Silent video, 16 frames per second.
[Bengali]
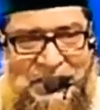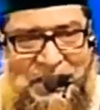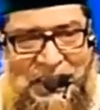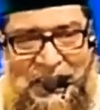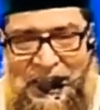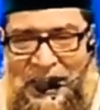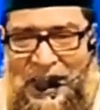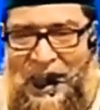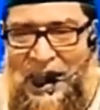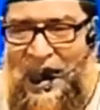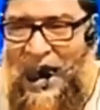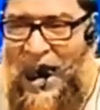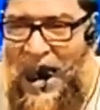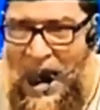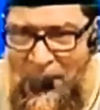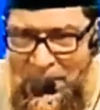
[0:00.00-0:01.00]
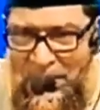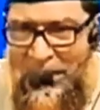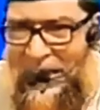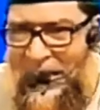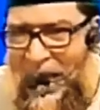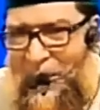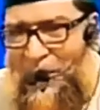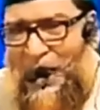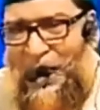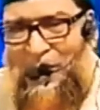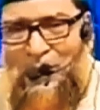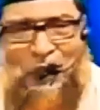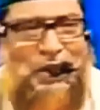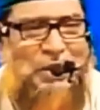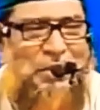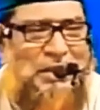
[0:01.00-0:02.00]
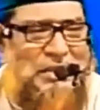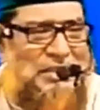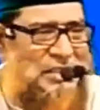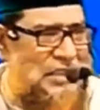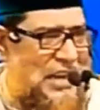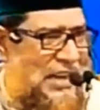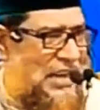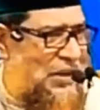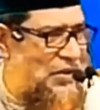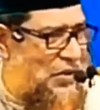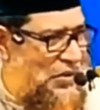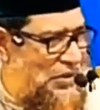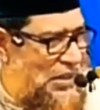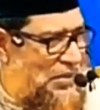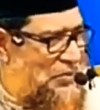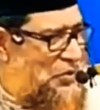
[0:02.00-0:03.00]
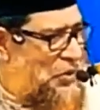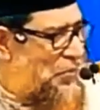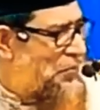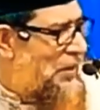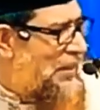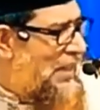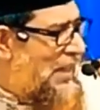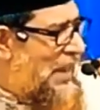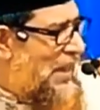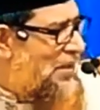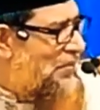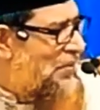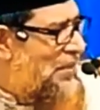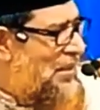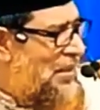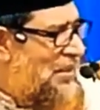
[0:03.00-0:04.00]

যে আমি আমার মনিবের যে চাকরি করতাম স্বপ্নে দেখলাম